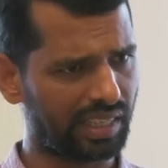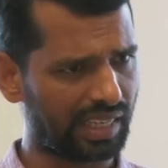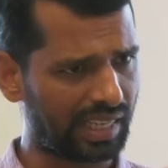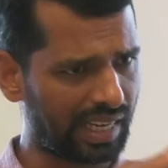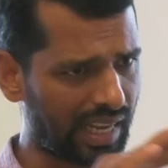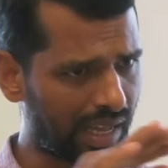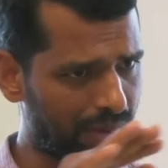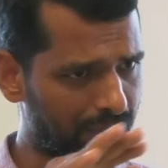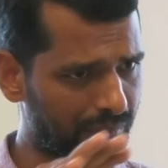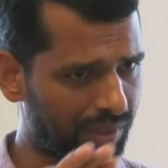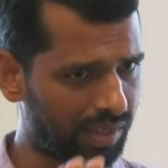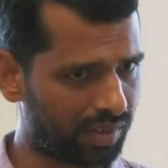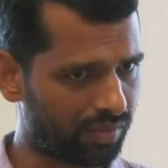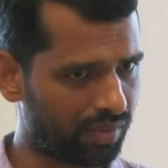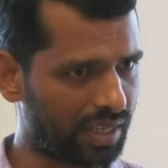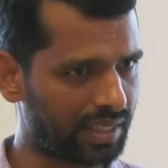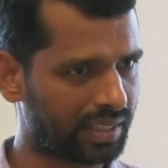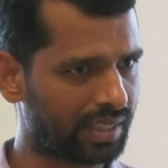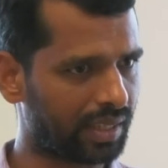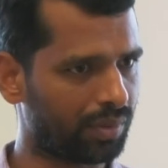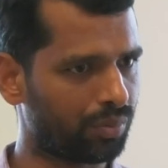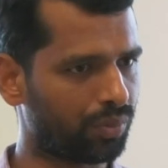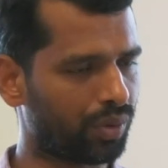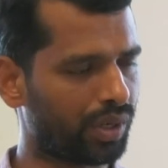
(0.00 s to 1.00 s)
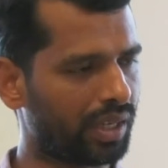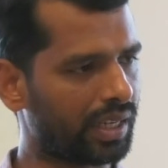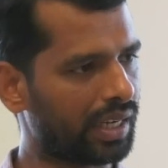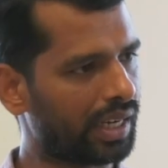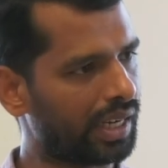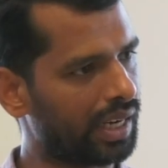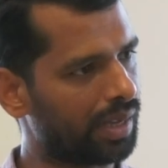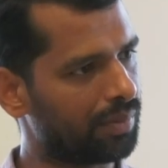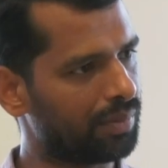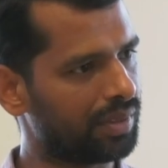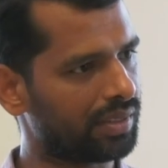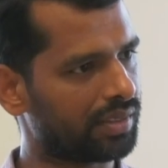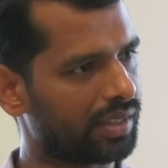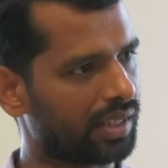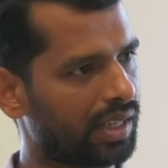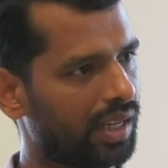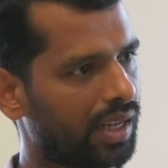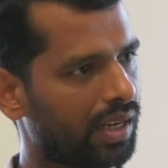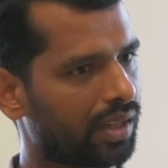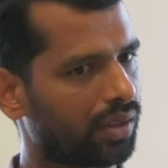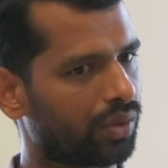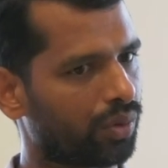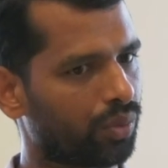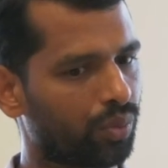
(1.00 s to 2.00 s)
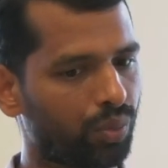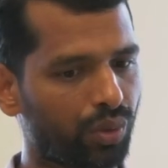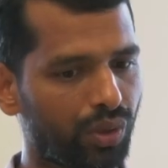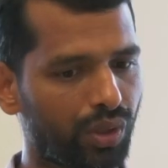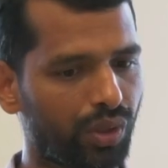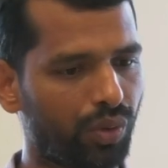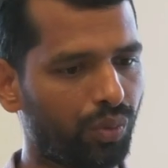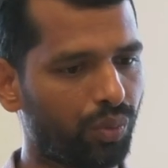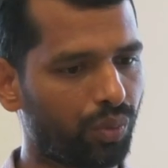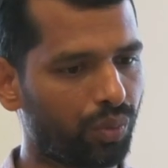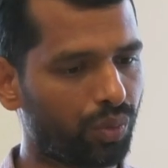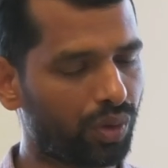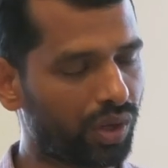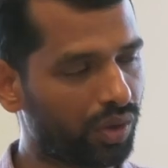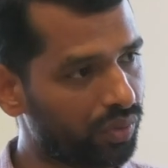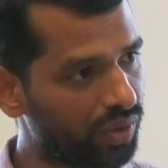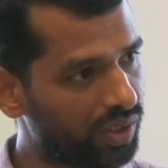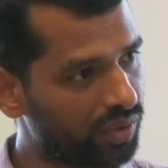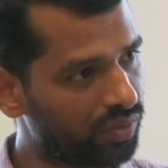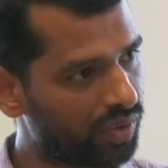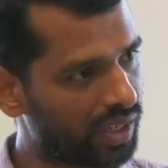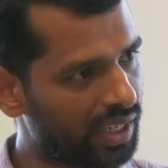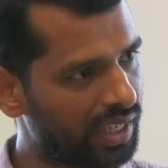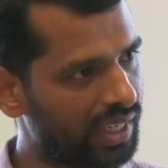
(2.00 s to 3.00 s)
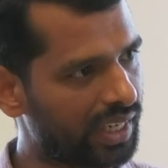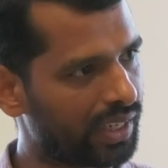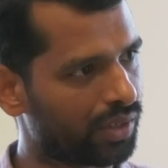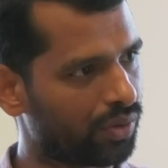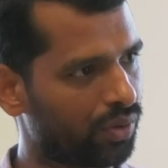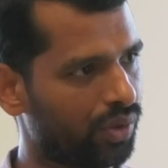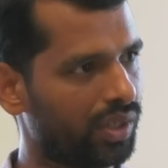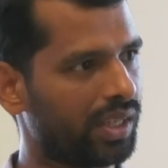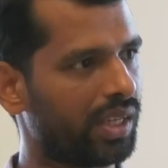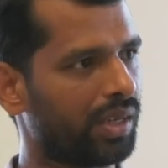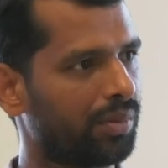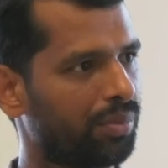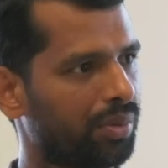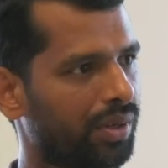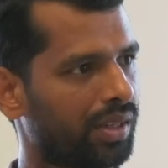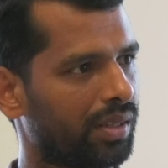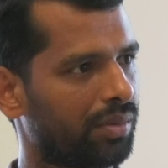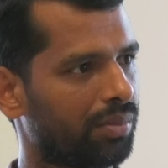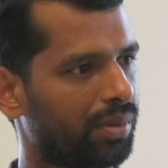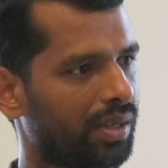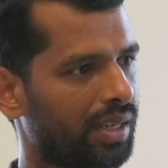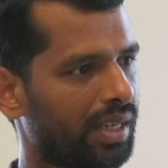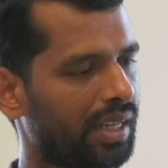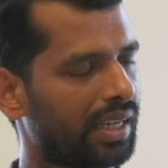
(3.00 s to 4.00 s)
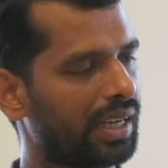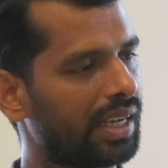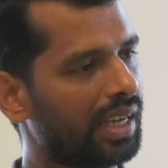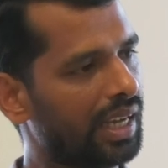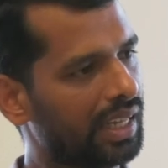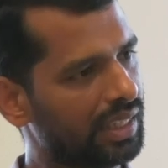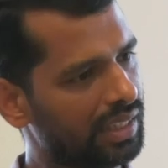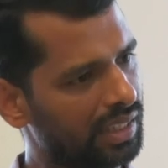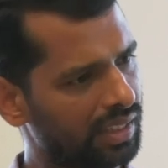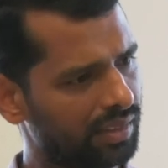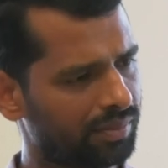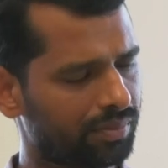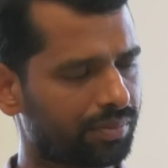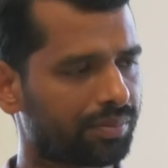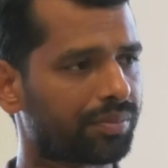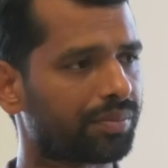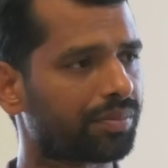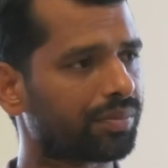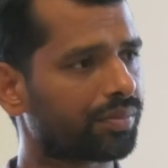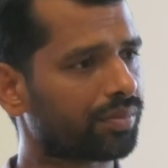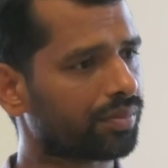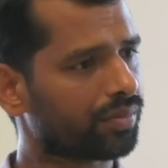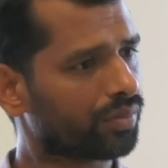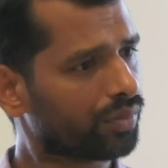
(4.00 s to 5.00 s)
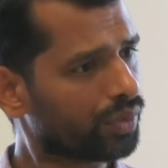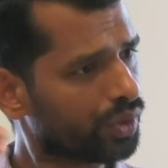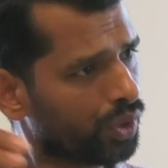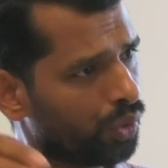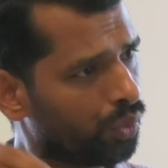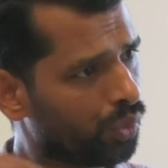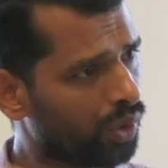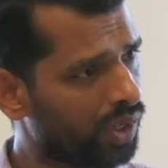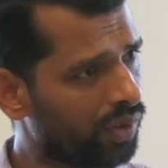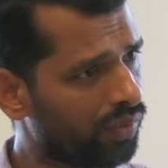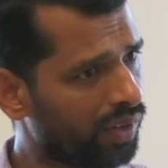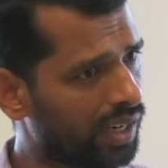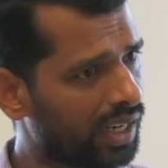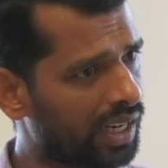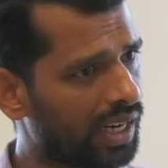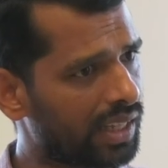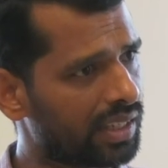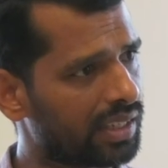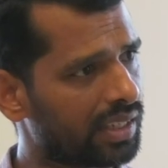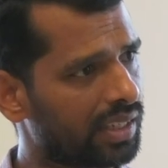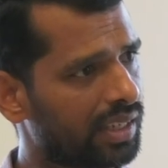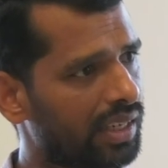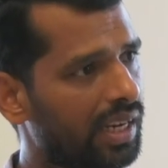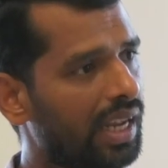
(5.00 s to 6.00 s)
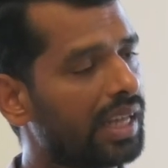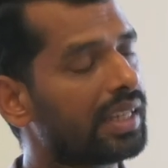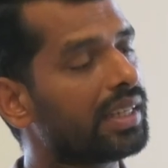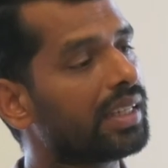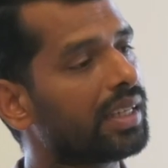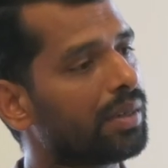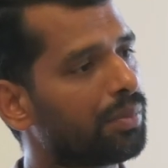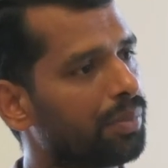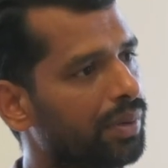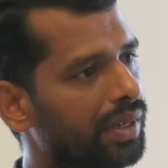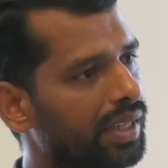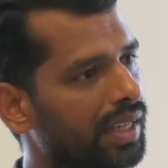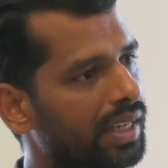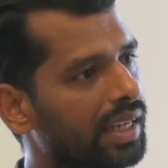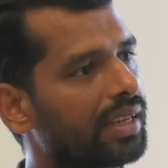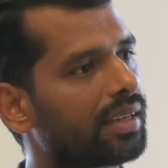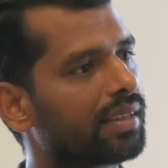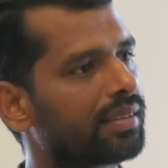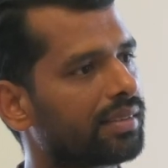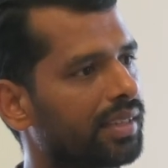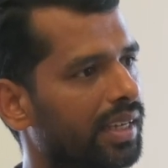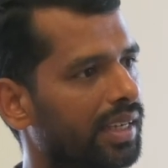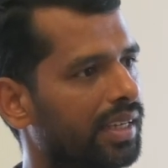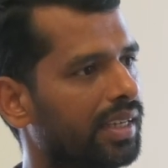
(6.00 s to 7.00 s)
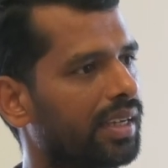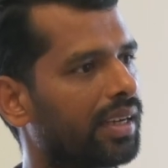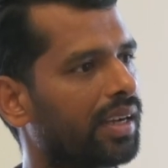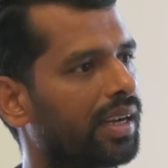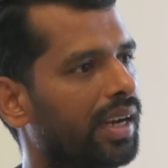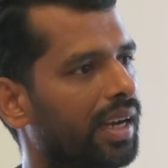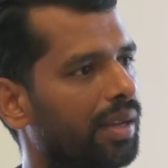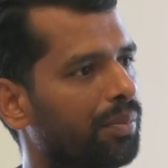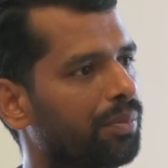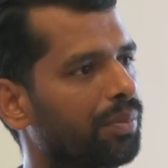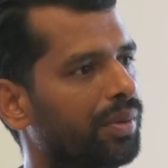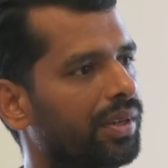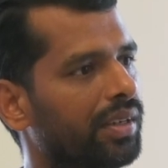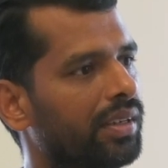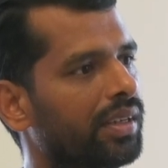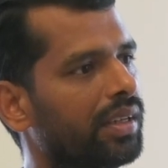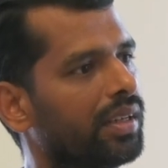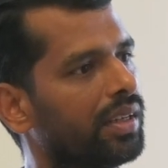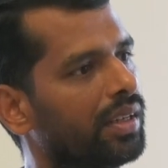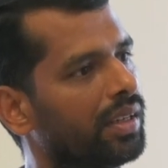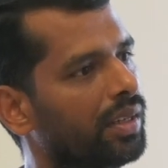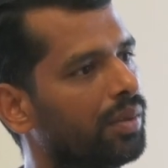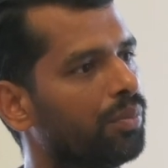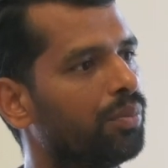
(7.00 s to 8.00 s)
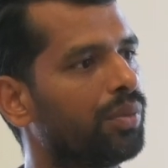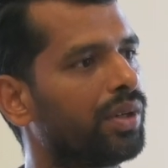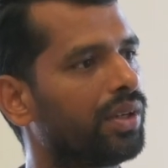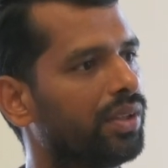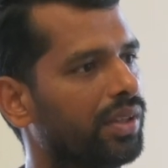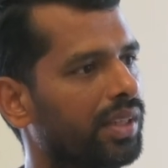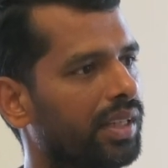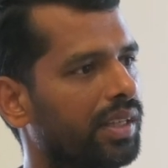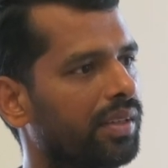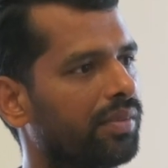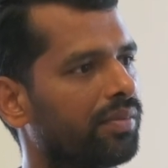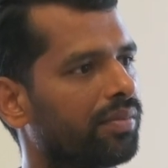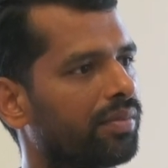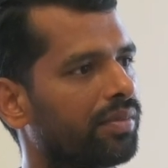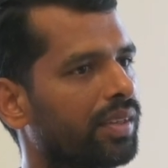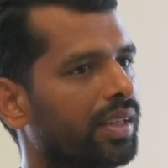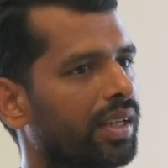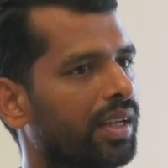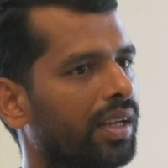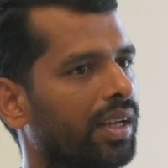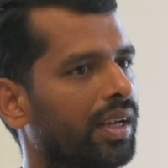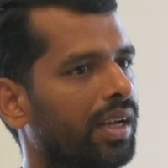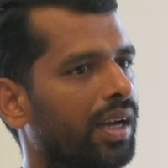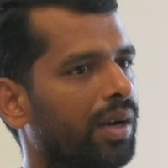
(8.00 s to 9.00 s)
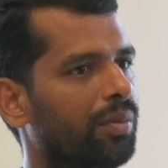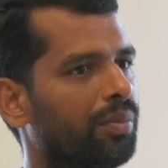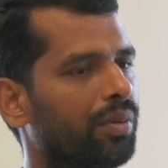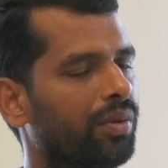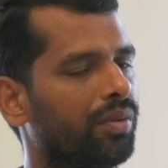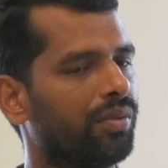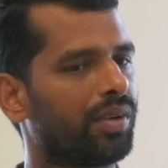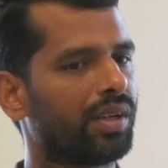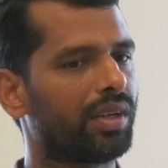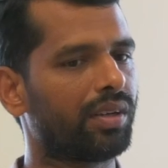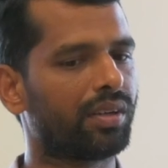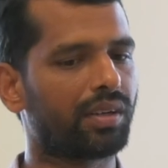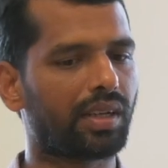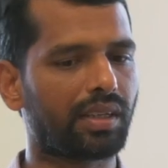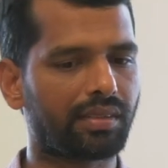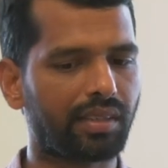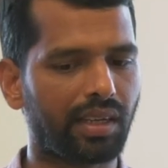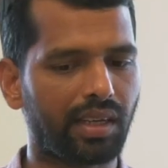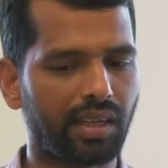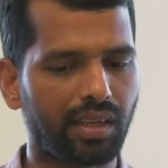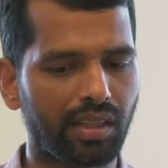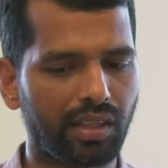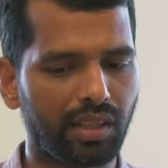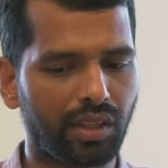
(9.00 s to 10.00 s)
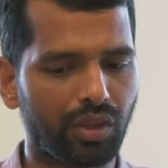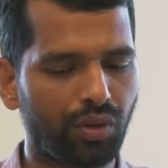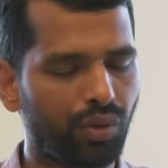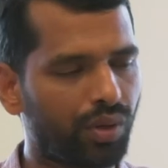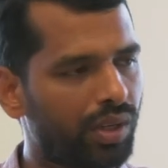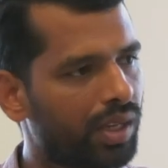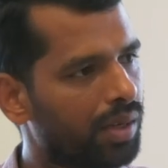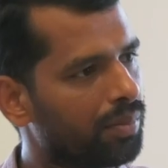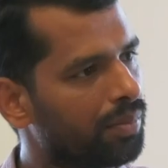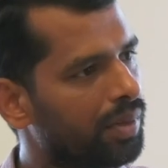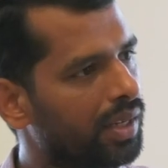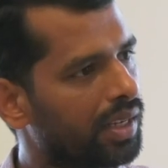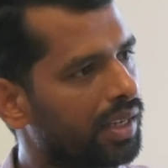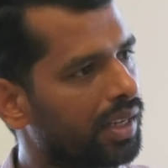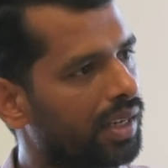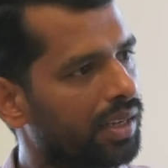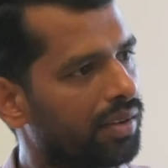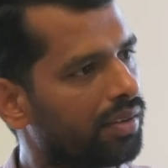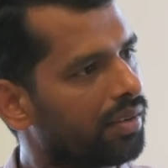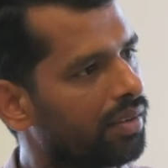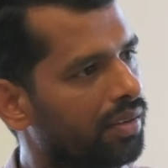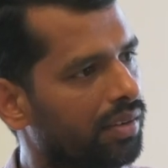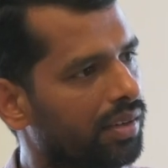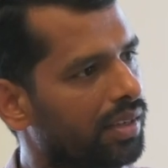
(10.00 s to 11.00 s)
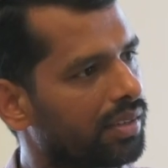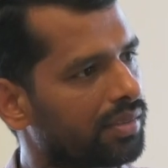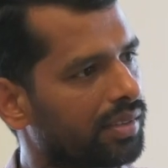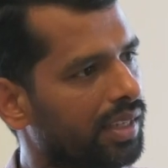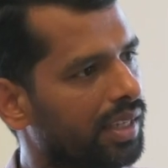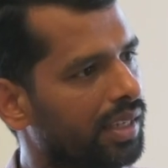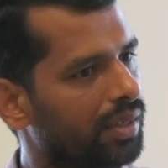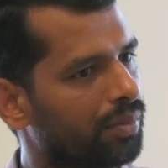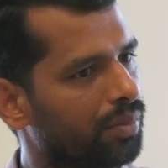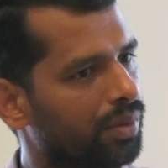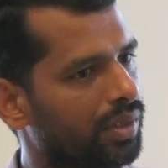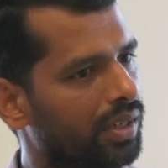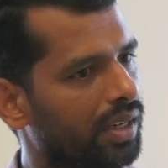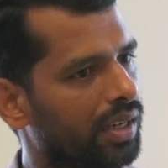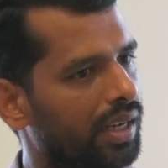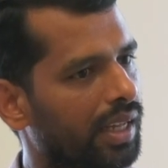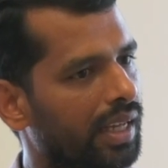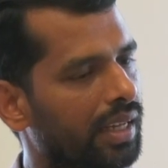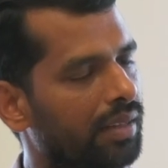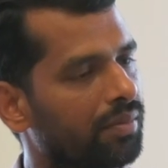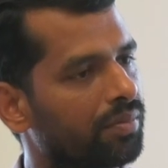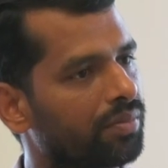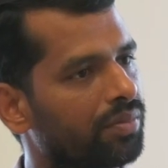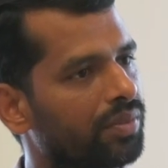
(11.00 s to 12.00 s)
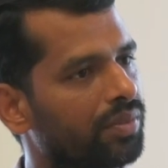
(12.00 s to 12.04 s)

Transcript: எல்லாமே வாழ்க்கை முறை எல்லாமே சரியாக இருந்தோம் இன்னும் உணவின் வழியாக நோய் ஏற்படுது அப்படின்னாக்கா அது உணவில் கலந்துருக்கிற அதிகப்படியான ரசாயன கலப்பின் மிகுதி அப்போது வெறும் ரசாயனம் அந்த யூரியா மாதிரியான ரசாயனம் மட்டும் இல்லை